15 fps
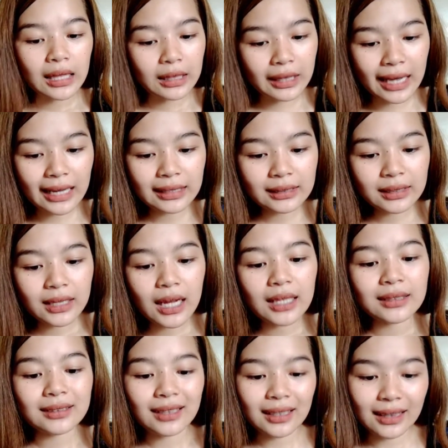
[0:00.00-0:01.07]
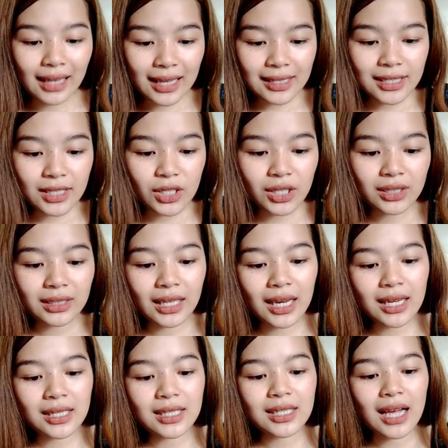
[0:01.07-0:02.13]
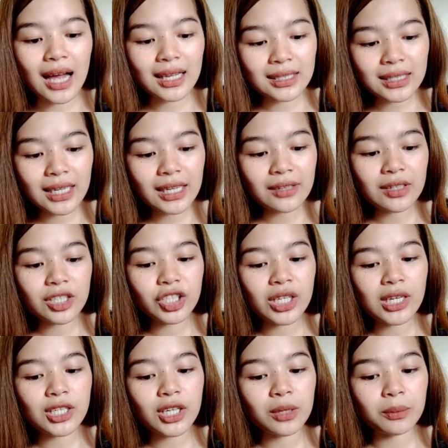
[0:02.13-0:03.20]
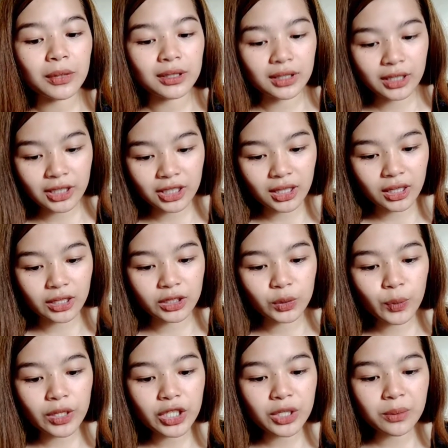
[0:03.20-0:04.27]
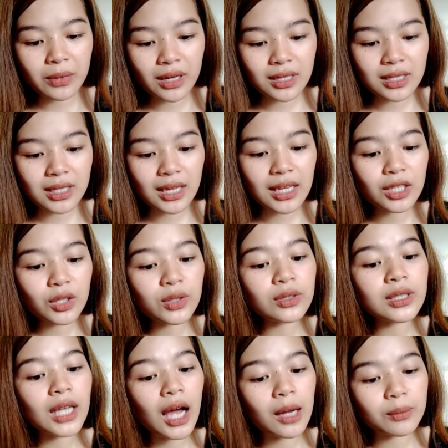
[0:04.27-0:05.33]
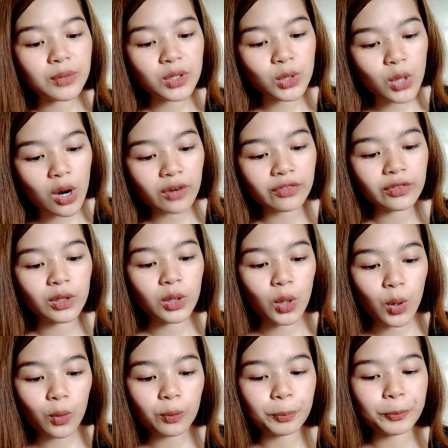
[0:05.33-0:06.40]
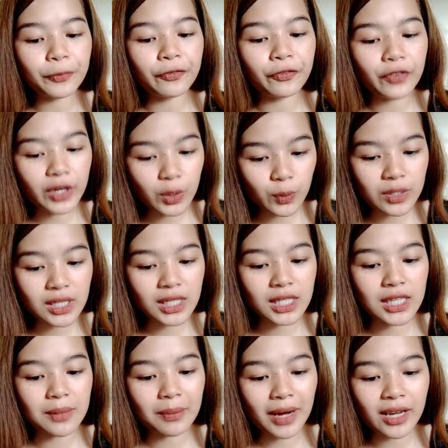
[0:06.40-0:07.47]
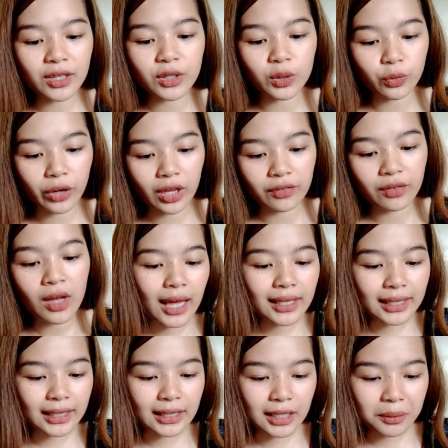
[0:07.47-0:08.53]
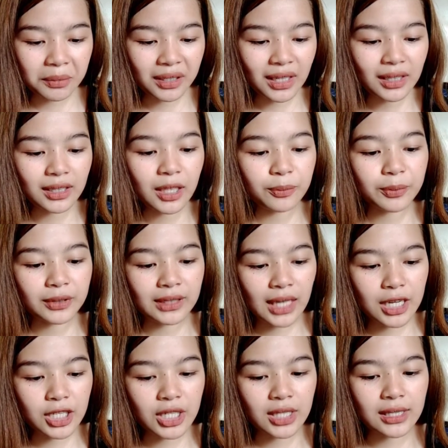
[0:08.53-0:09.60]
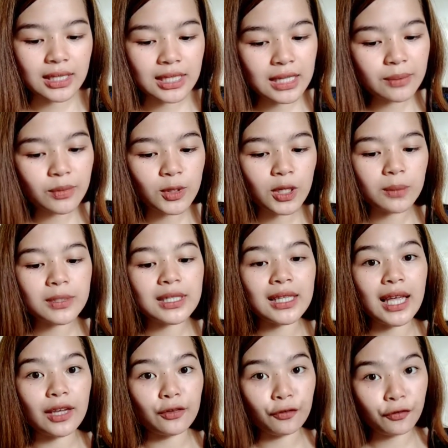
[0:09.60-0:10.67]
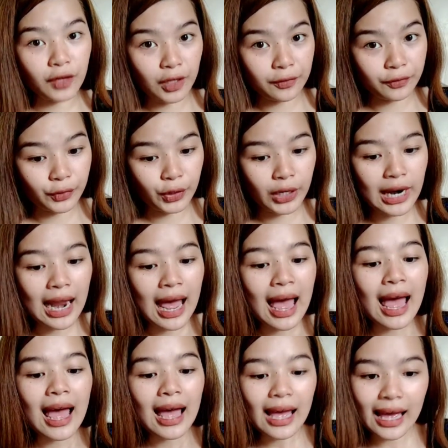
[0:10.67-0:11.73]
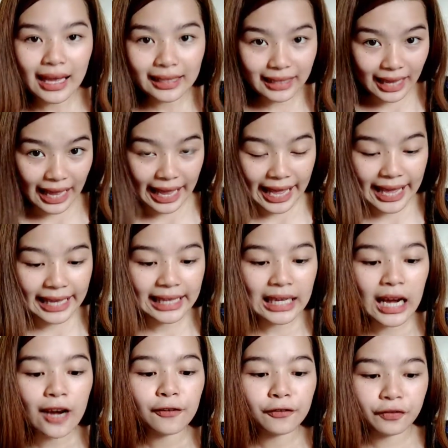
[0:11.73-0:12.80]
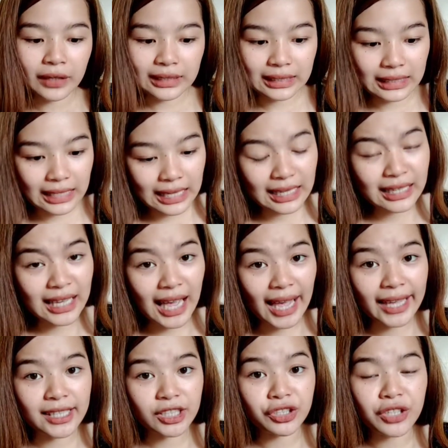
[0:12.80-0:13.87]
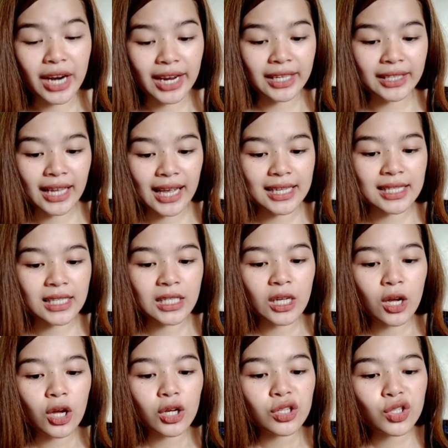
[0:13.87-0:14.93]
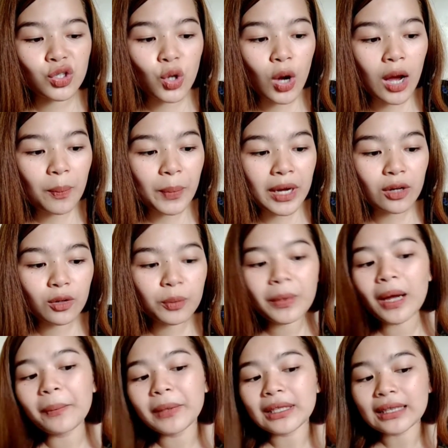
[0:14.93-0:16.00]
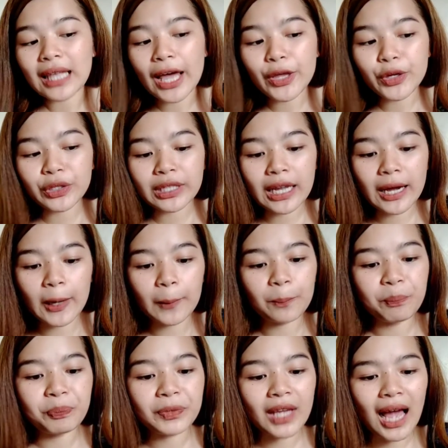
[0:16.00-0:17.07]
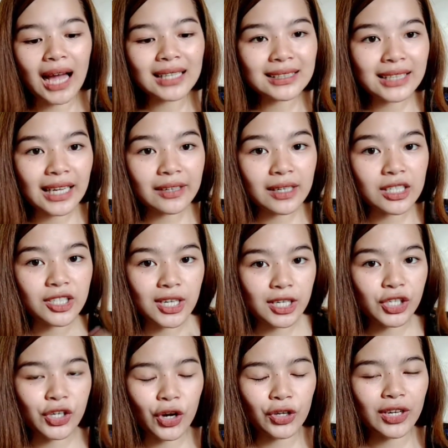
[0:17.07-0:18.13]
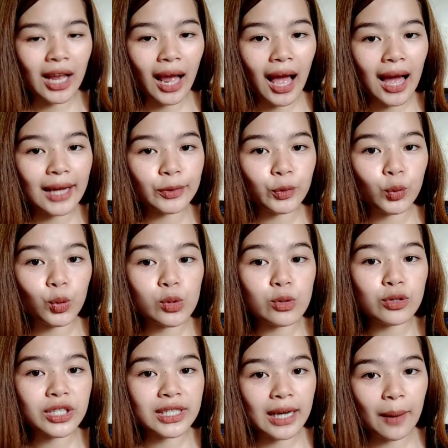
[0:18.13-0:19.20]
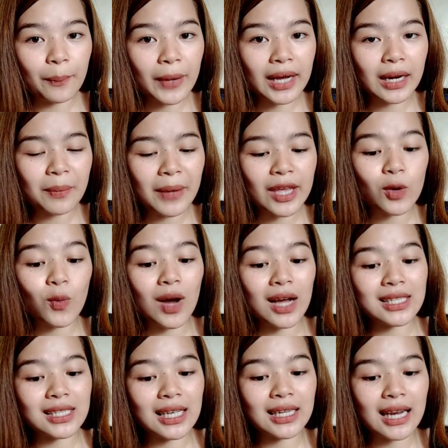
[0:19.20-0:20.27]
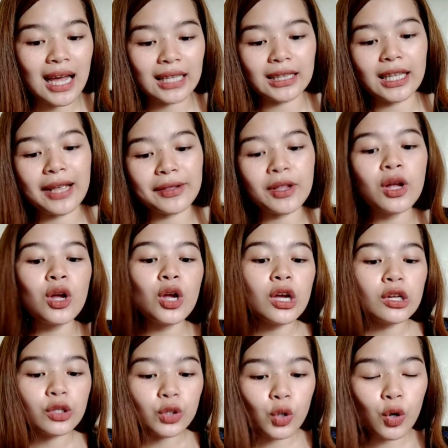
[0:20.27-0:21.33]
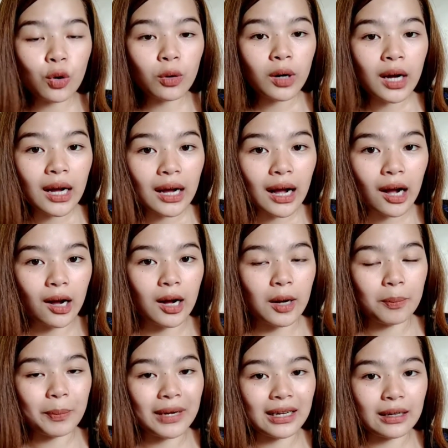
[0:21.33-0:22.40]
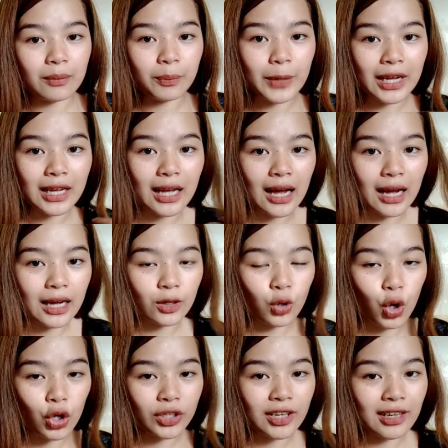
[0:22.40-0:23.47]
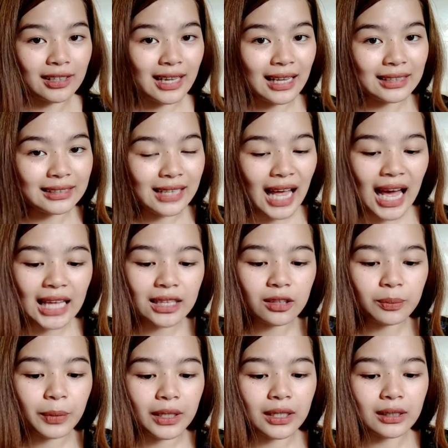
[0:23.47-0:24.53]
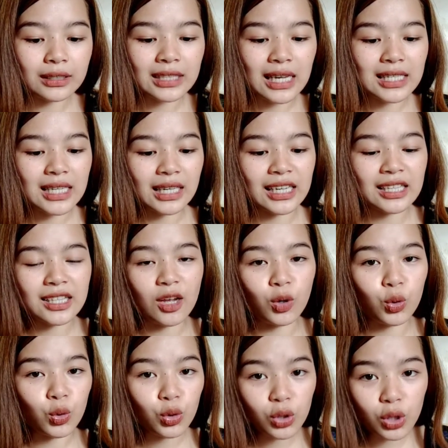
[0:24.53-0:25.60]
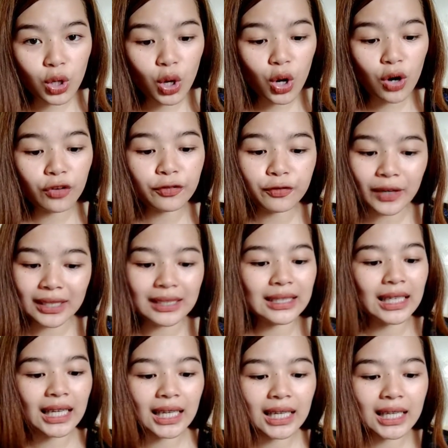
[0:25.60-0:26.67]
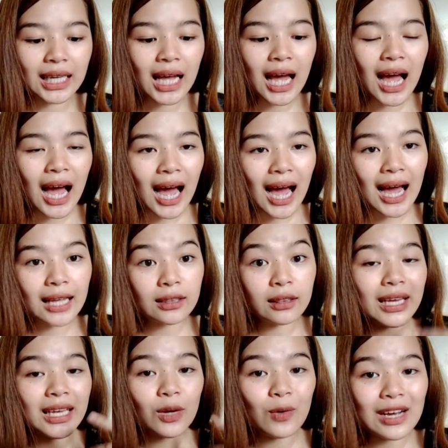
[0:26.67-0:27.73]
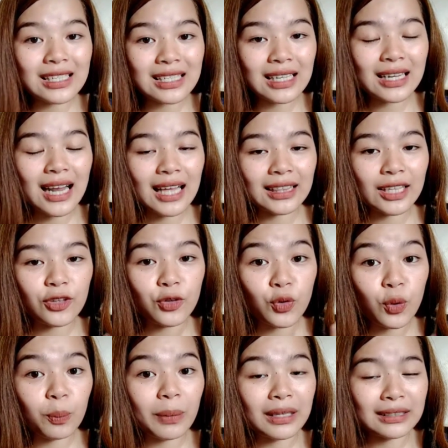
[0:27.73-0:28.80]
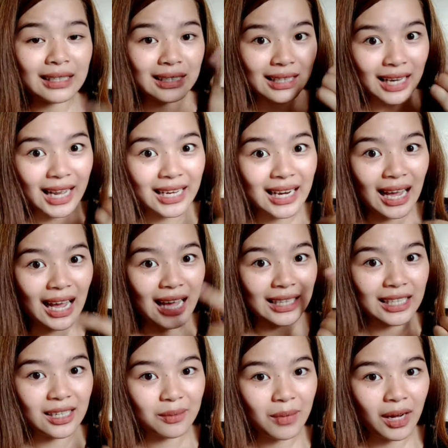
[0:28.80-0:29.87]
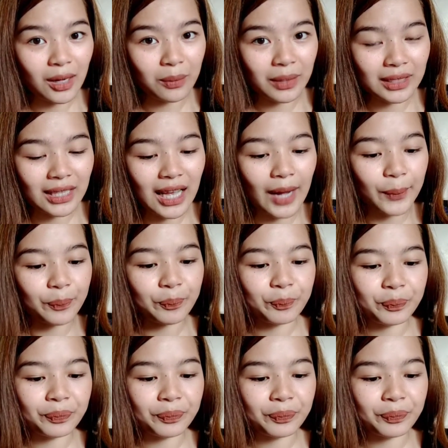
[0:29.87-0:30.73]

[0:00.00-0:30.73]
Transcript: Then, the lens contains anti-radiation materials which means it could absorb low frequency microwave and eliminate the potential symptoms like fever, headache, fatigue, and dryness. So kapag gumamit tayo ng anti-radiation, nakakatulong siya para maiwasan natin yung uh, pag pagkakaroon ng lagnat, pagsasakit ng ulo, fatigue, at maiiwasan natin yung pagdadry ng ating mga mata.